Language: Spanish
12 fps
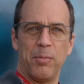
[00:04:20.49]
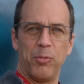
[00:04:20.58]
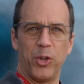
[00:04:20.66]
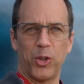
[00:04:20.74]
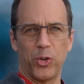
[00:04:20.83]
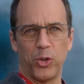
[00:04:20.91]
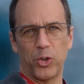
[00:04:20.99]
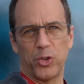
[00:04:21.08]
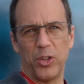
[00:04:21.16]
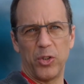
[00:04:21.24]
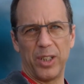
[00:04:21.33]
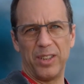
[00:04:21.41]
muy
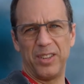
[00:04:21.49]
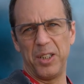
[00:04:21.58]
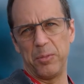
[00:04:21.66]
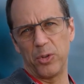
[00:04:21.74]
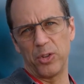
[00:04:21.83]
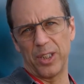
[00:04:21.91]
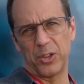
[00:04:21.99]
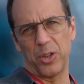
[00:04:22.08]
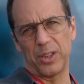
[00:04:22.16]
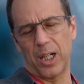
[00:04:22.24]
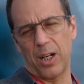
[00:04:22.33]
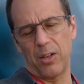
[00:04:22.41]
orgulloso de lo que hicimos, de
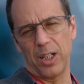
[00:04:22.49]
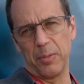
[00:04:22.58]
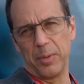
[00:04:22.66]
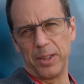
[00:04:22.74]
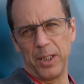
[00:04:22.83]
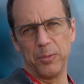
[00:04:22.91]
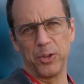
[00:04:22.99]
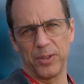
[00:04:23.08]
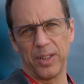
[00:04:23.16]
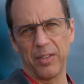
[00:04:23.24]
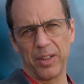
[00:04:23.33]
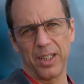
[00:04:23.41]
todo el trabajo que le
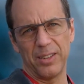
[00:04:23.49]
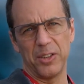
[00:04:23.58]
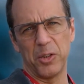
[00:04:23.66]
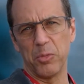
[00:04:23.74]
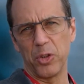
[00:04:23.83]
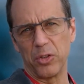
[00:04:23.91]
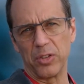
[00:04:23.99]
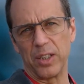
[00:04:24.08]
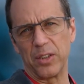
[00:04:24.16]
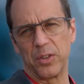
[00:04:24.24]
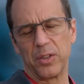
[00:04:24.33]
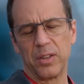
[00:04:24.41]
metimos. La verdad sí estoy muy
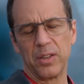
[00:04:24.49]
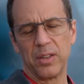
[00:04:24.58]
contento.